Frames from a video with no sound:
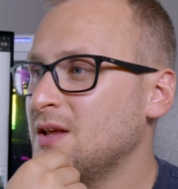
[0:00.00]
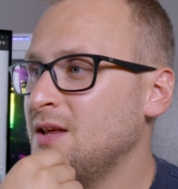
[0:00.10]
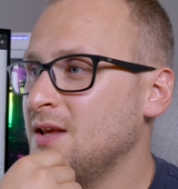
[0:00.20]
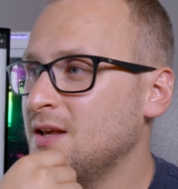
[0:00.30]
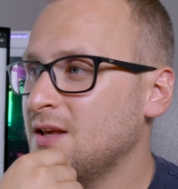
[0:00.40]

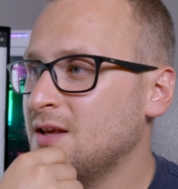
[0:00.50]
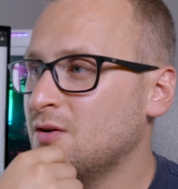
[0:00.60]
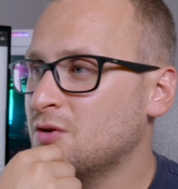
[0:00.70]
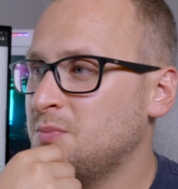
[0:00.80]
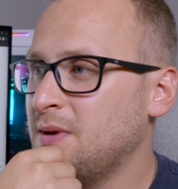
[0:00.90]
i,
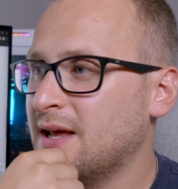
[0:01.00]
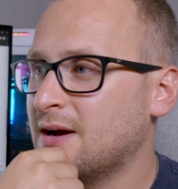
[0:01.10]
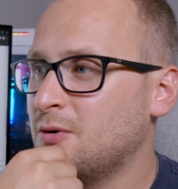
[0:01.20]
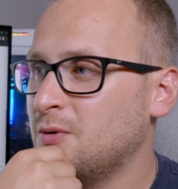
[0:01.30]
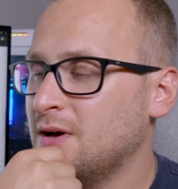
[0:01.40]
i
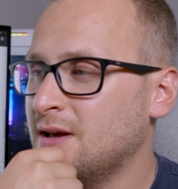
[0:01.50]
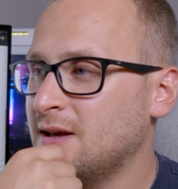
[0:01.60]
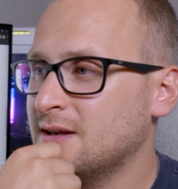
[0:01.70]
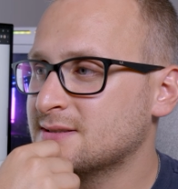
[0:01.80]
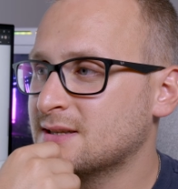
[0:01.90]
odbierał
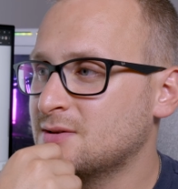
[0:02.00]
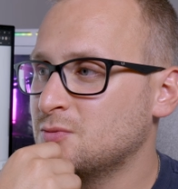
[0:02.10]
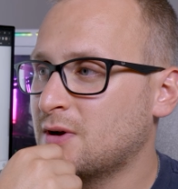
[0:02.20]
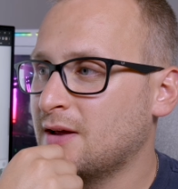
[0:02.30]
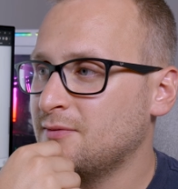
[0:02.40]
e,
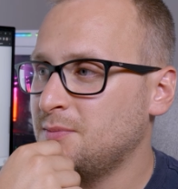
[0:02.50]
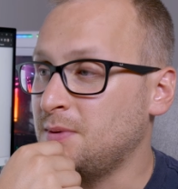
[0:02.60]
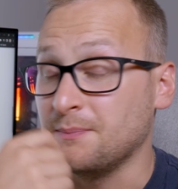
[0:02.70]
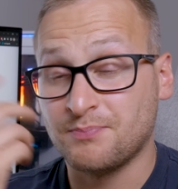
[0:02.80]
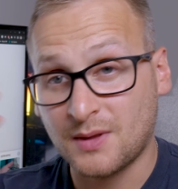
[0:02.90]
statułkę
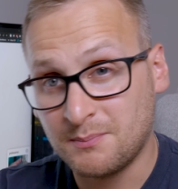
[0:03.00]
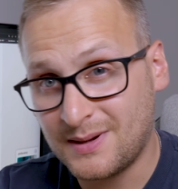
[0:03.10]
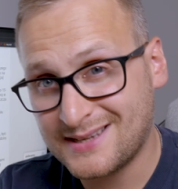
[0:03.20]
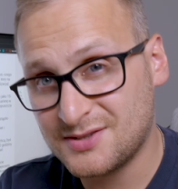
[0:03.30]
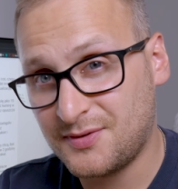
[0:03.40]
MVP.
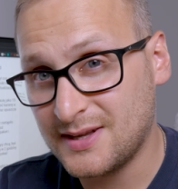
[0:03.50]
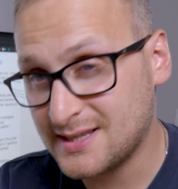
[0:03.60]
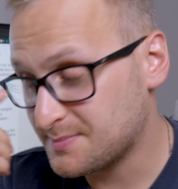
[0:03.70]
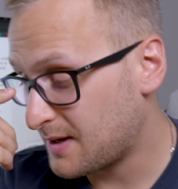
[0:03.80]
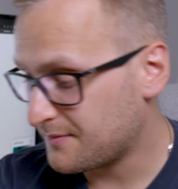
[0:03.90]
Bardzo
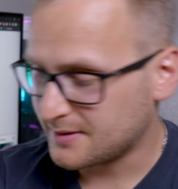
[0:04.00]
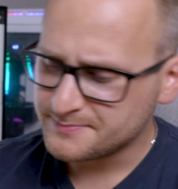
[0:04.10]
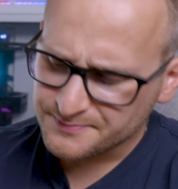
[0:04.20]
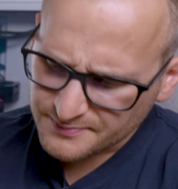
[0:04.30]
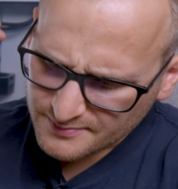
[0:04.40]
fajna sprawa.
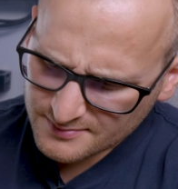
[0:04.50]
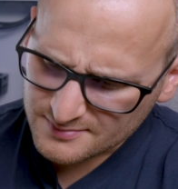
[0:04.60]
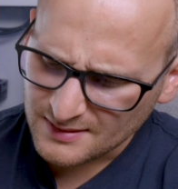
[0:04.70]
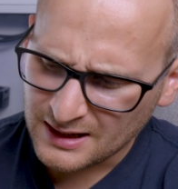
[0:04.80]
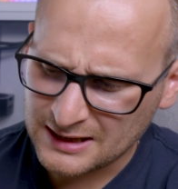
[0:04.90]

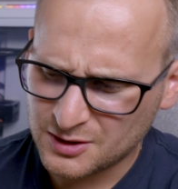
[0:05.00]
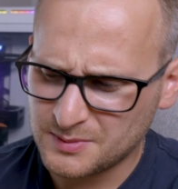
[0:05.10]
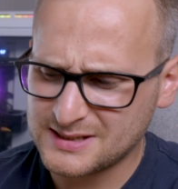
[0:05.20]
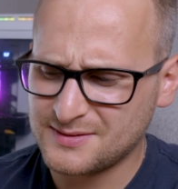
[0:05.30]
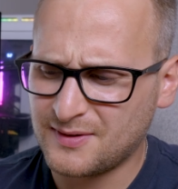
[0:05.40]

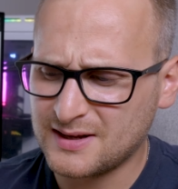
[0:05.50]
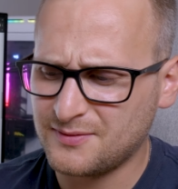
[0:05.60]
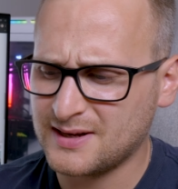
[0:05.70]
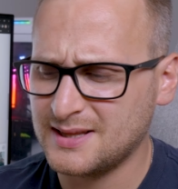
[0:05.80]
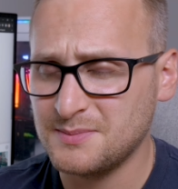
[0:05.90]
Natomiast fakt
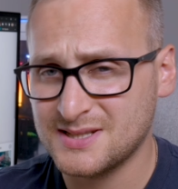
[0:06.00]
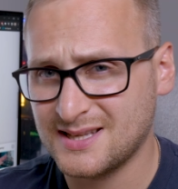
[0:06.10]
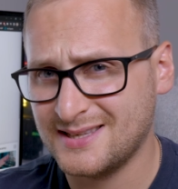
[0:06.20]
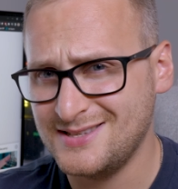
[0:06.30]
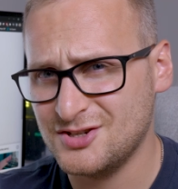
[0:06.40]
faktem jest
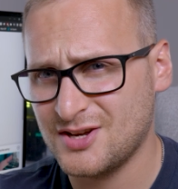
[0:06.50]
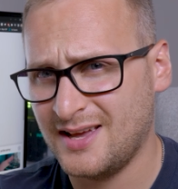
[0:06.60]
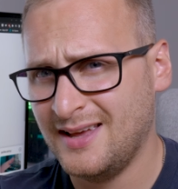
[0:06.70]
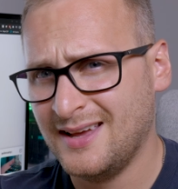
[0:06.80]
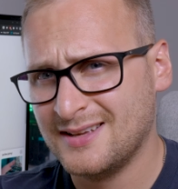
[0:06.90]
taki,
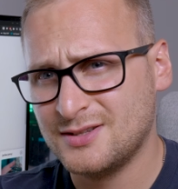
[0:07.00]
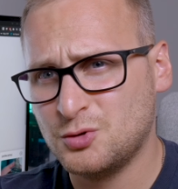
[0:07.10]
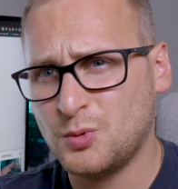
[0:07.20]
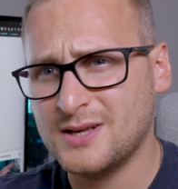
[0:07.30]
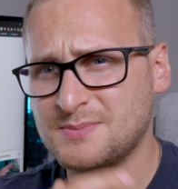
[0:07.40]
że
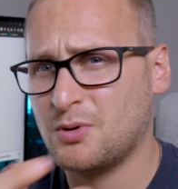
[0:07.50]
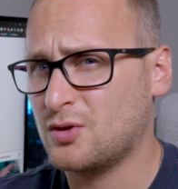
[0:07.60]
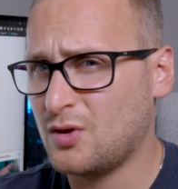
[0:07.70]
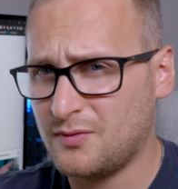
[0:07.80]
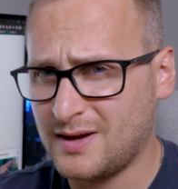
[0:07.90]
tytuły
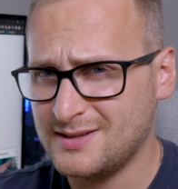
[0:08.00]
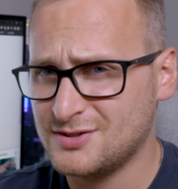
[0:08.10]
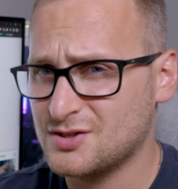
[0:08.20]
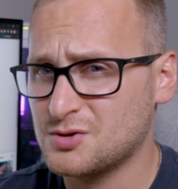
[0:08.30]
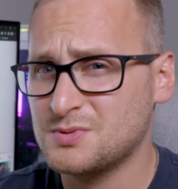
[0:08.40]
sportowe
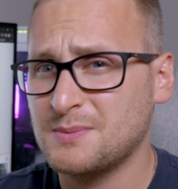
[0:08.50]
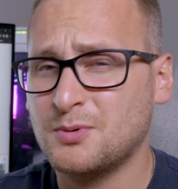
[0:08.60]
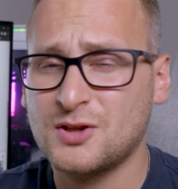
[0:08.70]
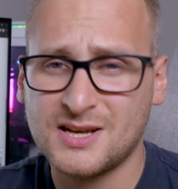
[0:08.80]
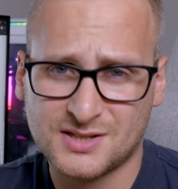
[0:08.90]
cieszą się
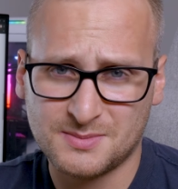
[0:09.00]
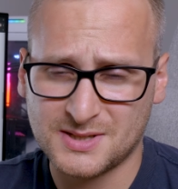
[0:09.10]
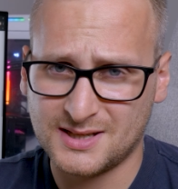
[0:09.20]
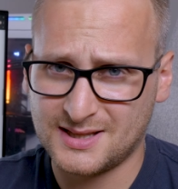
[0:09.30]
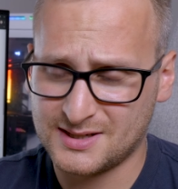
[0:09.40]
potężnym
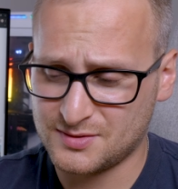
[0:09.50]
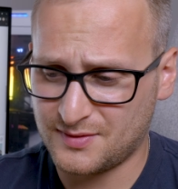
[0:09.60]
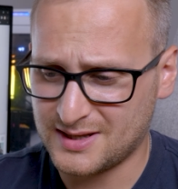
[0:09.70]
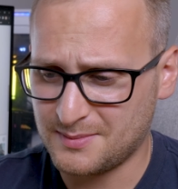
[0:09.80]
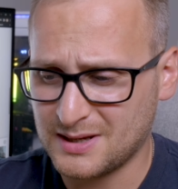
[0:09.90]

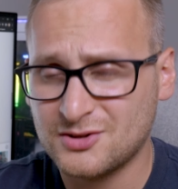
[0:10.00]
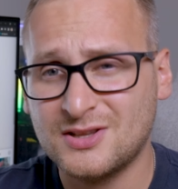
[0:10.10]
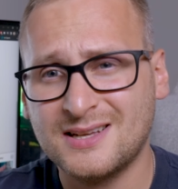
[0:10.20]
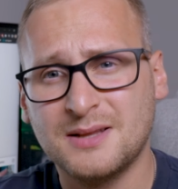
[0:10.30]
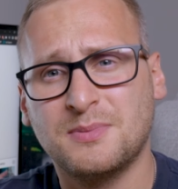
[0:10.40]
zainteresowaniem, a to
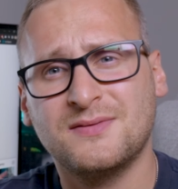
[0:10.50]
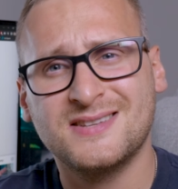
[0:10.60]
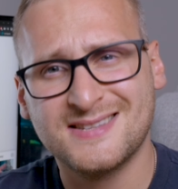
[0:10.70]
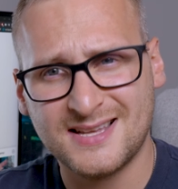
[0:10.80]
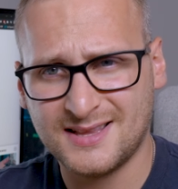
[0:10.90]
tak
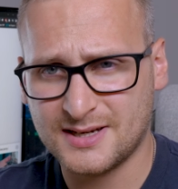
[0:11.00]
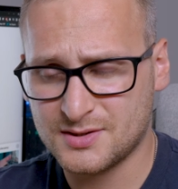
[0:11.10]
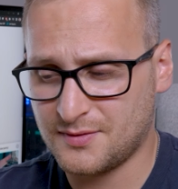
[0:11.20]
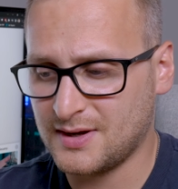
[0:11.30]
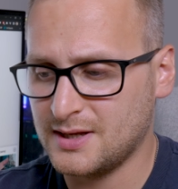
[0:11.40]
naprawdę
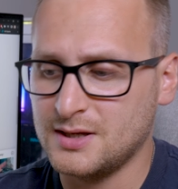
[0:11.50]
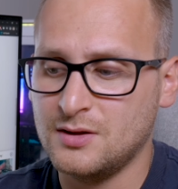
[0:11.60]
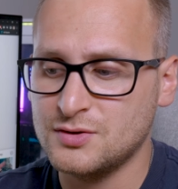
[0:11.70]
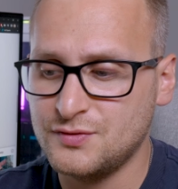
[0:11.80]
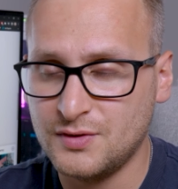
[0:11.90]
zainteresowanie,
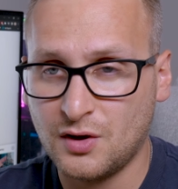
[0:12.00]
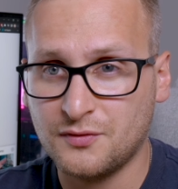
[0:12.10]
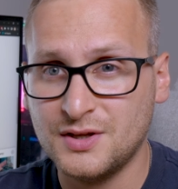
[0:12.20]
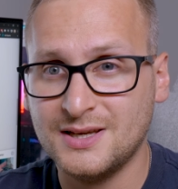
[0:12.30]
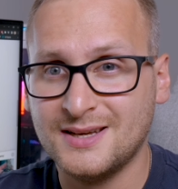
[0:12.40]
ilość
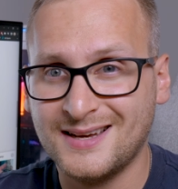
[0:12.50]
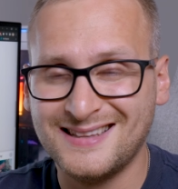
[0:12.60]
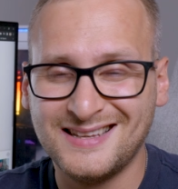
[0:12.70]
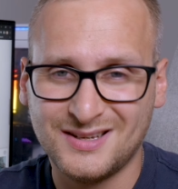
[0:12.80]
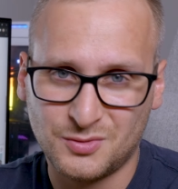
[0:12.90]
widowni
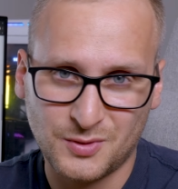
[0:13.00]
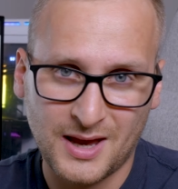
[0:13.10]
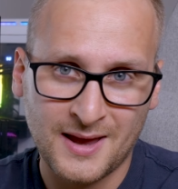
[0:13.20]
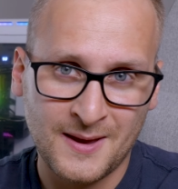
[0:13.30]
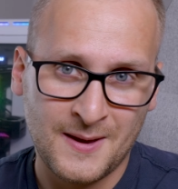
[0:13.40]
generuje